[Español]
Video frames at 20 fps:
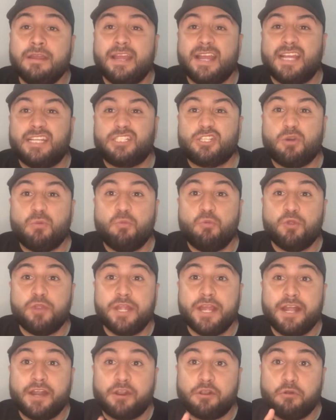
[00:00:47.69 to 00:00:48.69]
es como un
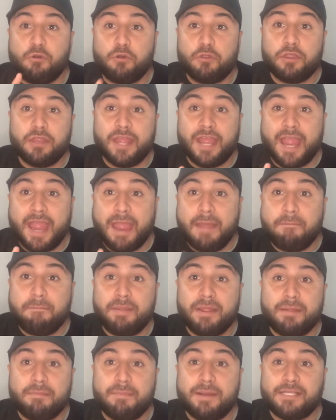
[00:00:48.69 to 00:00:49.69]
error de
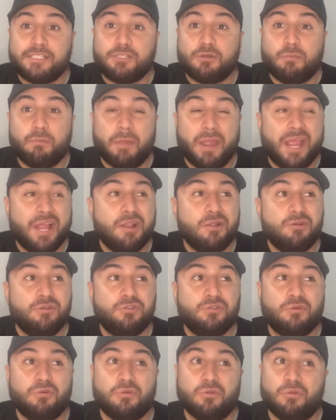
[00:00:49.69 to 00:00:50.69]
Epic más o
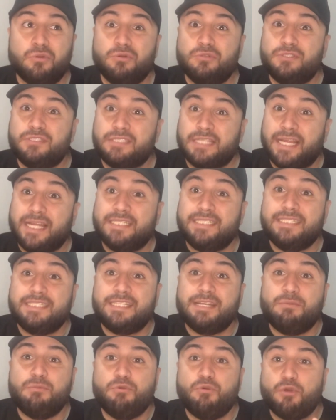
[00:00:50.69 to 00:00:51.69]
menos, o no sé si
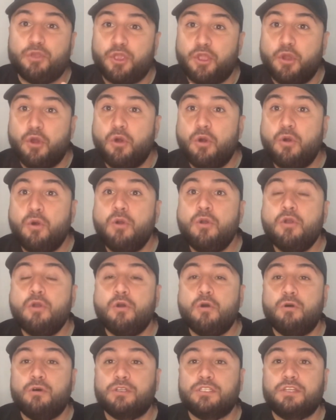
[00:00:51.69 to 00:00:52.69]
se bugueó
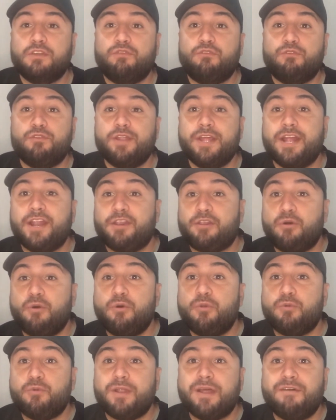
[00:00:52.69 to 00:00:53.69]
o si fue un
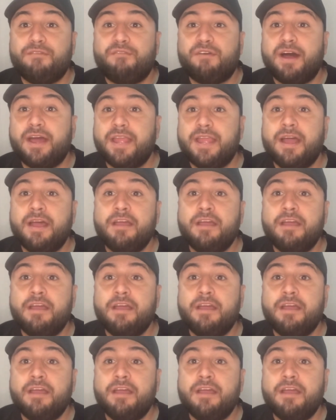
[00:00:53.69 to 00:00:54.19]
error, una falla,